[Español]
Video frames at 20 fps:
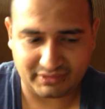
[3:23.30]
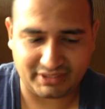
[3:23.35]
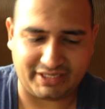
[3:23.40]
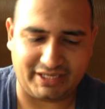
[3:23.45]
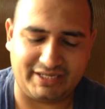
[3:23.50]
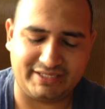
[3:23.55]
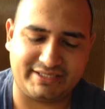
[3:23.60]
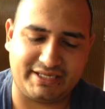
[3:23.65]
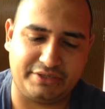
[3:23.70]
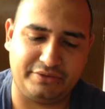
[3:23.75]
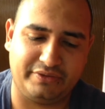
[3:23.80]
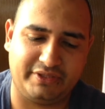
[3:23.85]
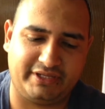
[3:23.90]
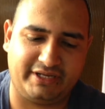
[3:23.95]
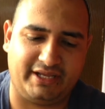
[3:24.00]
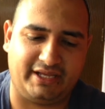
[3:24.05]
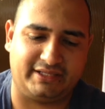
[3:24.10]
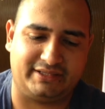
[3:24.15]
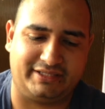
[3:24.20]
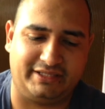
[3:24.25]
que les
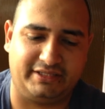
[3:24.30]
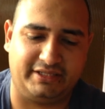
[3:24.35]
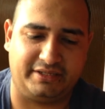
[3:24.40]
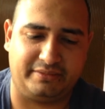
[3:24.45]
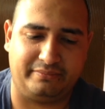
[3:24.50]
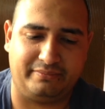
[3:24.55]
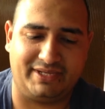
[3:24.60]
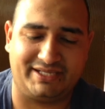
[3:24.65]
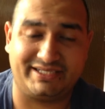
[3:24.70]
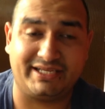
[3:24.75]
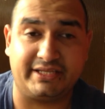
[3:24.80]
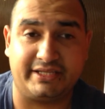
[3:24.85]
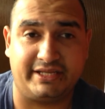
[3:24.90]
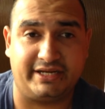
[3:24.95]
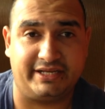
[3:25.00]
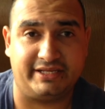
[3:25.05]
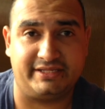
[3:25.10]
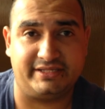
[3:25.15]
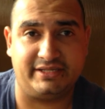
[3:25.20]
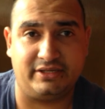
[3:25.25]
ayudan a tener más
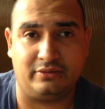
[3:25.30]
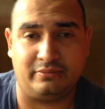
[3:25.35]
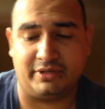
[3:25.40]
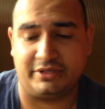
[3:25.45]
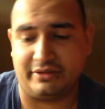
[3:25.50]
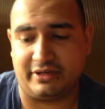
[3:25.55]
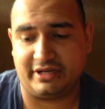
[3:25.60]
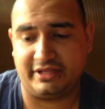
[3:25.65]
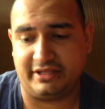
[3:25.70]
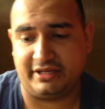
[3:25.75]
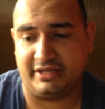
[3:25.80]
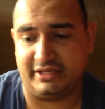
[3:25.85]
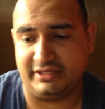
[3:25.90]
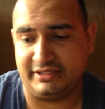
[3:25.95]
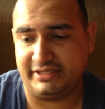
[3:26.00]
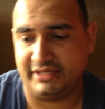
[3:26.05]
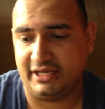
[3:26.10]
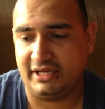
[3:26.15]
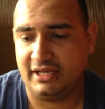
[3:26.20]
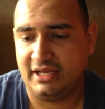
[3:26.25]
adherencia o mayor
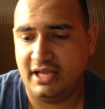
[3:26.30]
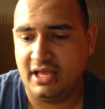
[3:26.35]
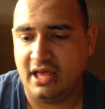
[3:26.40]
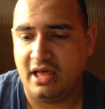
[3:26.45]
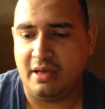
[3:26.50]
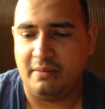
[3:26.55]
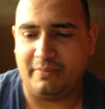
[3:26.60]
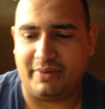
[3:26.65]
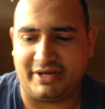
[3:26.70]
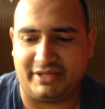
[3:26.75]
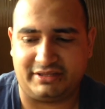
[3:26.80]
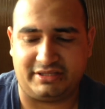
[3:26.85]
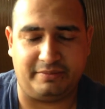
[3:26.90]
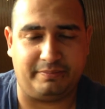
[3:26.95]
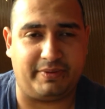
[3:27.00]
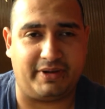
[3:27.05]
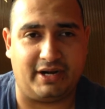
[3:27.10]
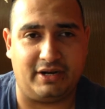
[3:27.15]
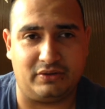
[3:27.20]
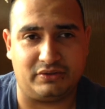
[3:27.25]
adherencia para
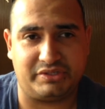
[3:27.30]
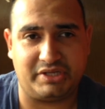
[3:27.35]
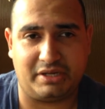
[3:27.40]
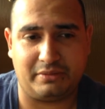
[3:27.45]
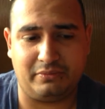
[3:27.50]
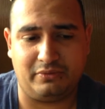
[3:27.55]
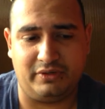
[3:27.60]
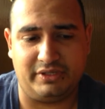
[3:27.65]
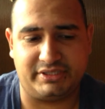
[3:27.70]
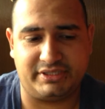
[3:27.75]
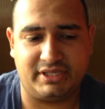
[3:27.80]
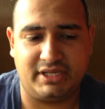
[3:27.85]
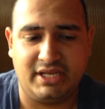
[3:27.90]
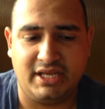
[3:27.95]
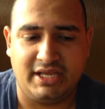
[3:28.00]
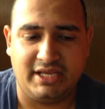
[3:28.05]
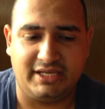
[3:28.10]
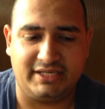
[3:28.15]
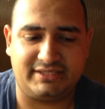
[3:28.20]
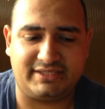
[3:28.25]
trepar a los árboles.
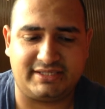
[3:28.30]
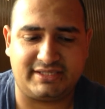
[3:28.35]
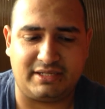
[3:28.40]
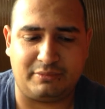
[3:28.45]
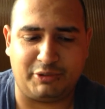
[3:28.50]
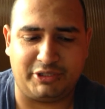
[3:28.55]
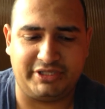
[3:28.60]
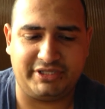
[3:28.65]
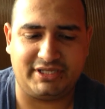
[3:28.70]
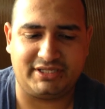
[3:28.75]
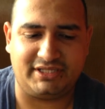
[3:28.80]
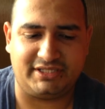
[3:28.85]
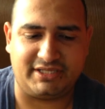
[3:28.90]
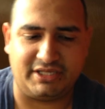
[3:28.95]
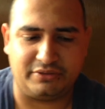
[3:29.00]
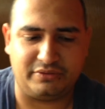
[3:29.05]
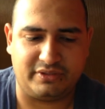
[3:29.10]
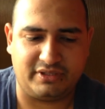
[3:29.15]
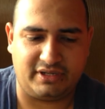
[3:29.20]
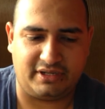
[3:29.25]
Estas almohadillas les
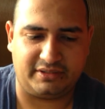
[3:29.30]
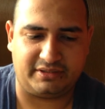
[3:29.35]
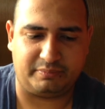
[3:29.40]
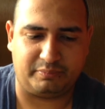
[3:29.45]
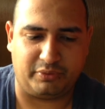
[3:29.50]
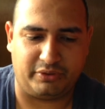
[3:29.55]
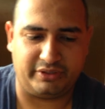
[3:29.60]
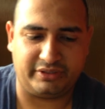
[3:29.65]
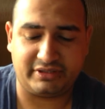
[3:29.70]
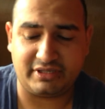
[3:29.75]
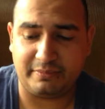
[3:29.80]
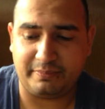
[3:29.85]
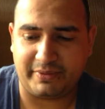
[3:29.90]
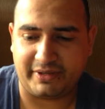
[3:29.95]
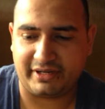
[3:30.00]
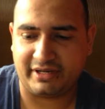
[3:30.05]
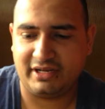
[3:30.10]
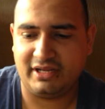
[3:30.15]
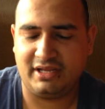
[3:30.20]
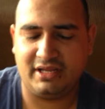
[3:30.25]
ayudan a poder
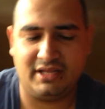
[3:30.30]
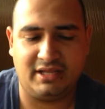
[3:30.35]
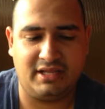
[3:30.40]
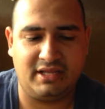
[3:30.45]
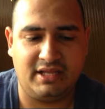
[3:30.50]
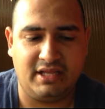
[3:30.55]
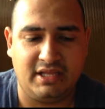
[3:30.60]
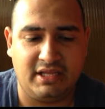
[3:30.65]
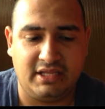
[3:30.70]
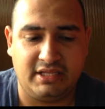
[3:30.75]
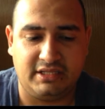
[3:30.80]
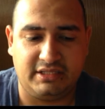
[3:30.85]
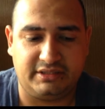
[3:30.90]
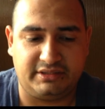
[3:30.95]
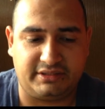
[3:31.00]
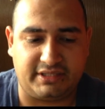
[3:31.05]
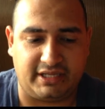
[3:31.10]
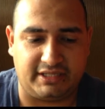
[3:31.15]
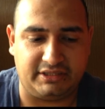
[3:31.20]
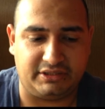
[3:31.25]
trepar
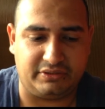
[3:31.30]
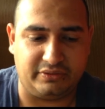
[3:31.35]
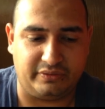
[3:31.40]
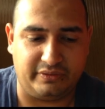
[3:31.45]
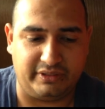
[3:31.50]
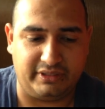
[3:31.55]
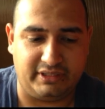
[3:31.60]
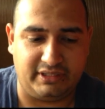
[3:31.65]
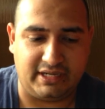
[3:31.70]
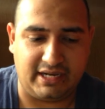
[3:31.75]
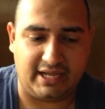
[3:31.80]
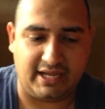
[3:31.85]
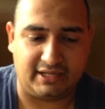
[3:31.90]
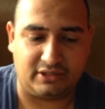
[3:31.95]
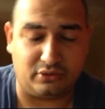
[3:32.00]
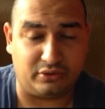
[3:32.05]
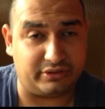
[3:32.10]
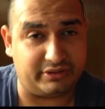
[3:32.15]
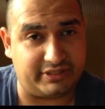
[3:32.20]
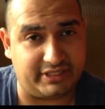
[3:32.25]
tanto en la
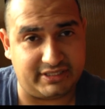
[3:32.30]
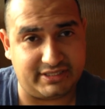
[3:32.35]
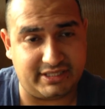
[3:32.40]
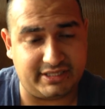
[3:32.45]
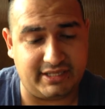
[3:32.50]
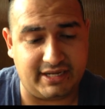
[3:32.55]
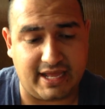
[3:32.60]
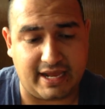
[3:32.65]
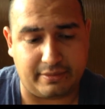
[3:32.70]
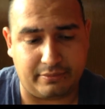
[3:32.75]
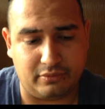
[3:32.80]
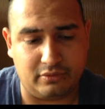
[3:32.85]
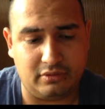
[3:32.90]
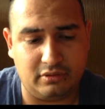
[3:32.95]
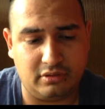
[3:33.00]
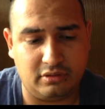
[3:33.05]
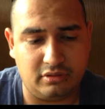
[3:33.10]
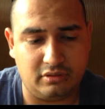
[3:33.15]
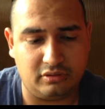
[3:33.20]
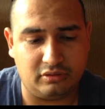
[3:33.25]
corteza del árbol
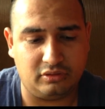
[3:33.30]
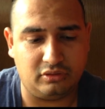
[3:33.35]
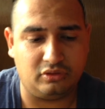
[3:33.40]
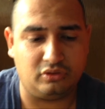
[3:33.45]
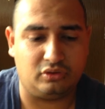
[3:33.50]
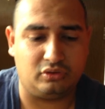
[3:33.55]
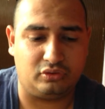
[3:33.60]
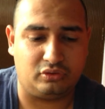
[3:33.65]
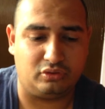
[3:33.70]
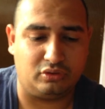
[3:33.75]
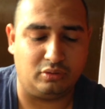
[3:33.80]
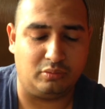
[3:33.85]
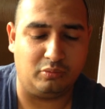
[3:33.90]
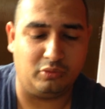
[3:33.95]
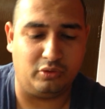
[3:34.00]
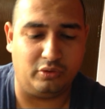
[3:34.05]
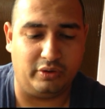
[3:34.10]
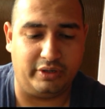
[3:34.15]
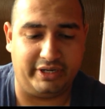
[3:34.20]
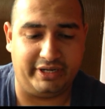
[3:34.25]

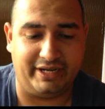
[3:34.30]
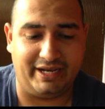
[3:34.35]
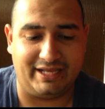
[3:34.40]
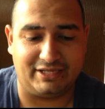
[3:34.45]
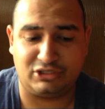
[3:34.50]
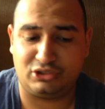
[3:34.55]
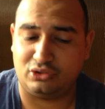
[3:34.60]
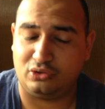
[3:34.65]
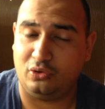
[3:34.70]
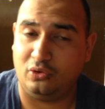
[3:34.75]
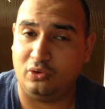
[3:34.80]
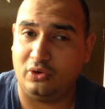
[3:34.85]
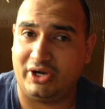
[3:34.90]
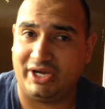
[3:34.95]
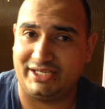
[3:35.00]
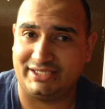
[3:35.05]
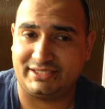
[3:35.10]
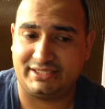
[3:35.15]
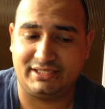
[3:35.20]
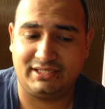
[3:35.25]
como en las
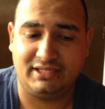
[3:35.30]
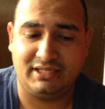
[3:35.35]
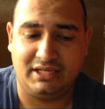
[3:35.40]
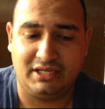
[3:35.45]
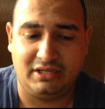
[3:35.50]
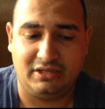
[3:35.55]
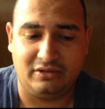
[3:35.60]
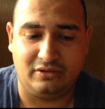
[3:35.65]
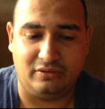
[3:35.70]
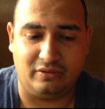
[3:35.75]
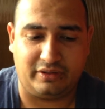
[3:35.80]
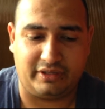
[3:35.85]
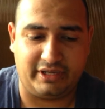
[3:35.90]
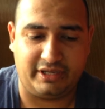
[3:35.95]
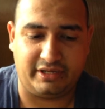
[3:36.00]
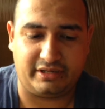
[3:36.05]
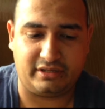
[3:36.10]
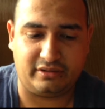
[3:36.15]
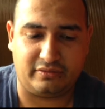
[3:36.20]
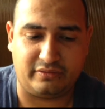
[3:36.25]
hojas. Ok,
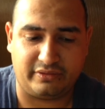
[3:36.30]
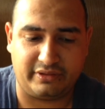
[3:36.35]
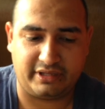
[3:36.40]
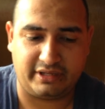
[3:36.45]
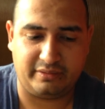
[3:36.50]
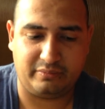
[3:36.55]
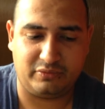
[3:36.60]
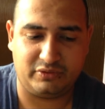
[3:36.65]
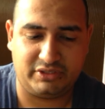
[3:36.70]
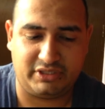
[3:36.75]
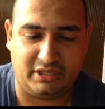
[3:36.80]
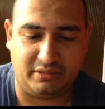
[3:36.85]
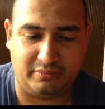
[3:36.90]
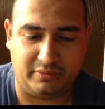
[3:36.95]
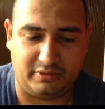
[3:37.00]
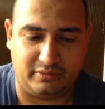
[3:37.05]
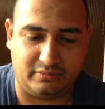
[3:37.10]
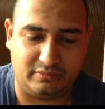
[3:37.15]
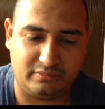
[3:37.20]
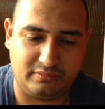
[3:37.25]
recordaremos que
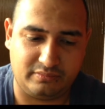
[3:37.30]
bueno,